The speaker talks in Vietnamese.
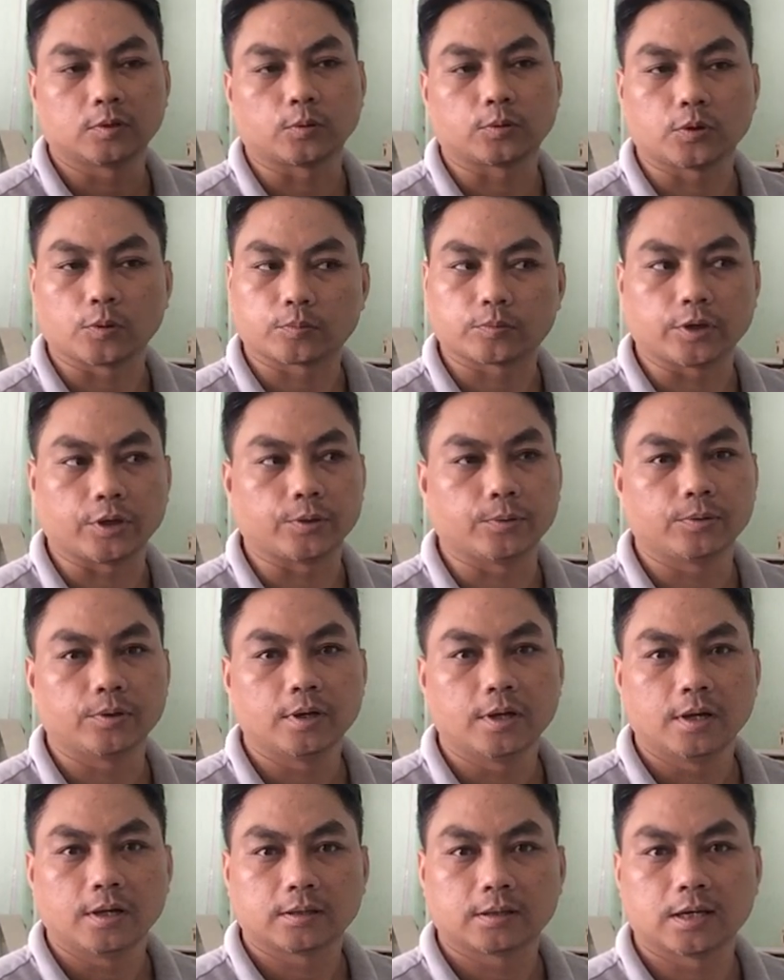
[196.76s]
chục triệu,
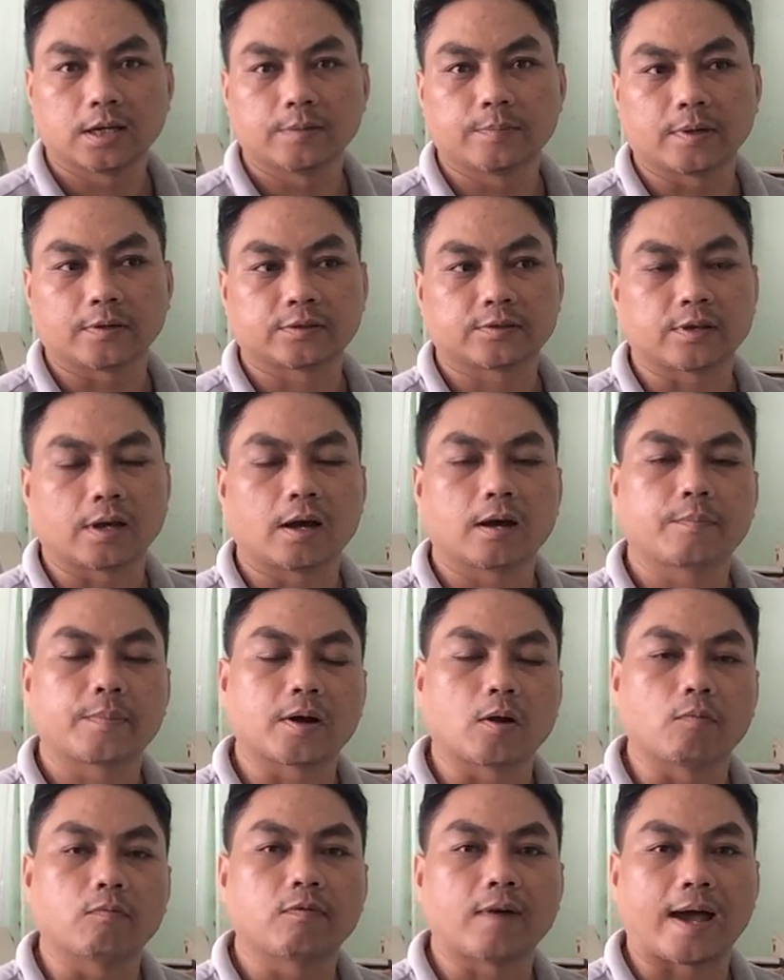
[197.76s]
khi mà sợ mà
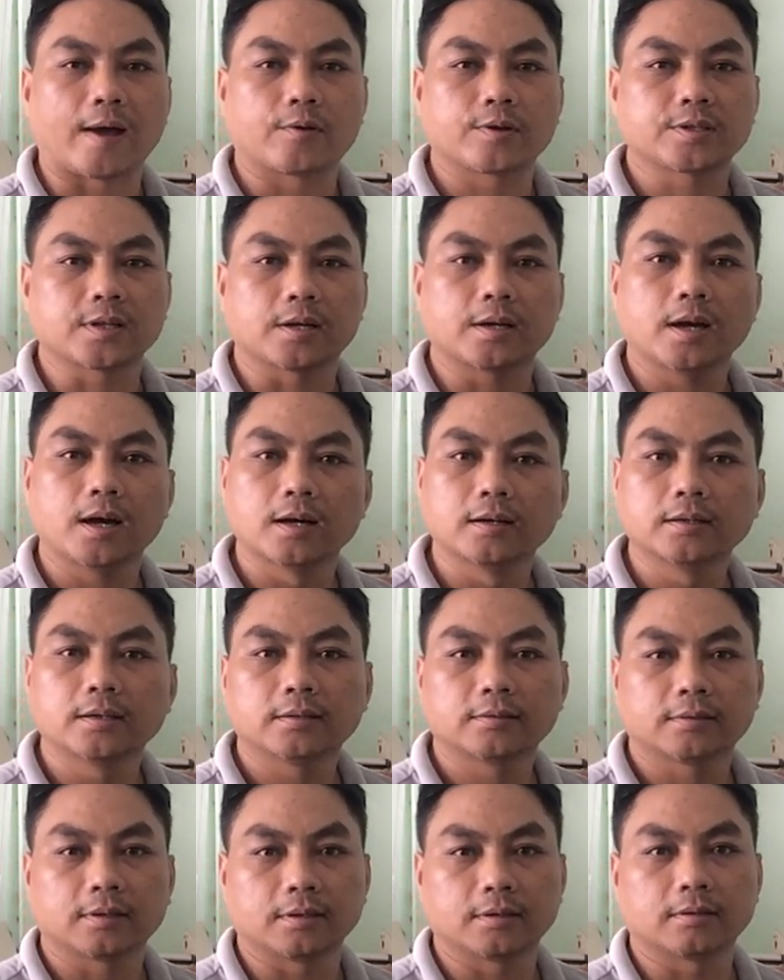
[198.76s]
đụng vào sợ nó hư
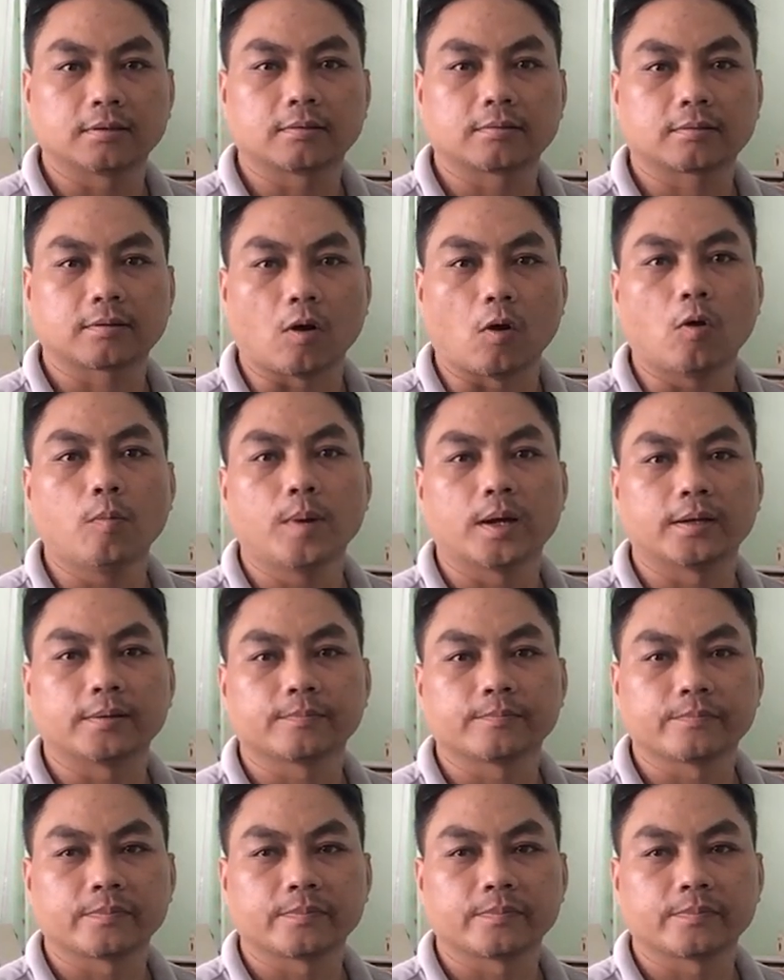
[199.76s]
thì khổ mình,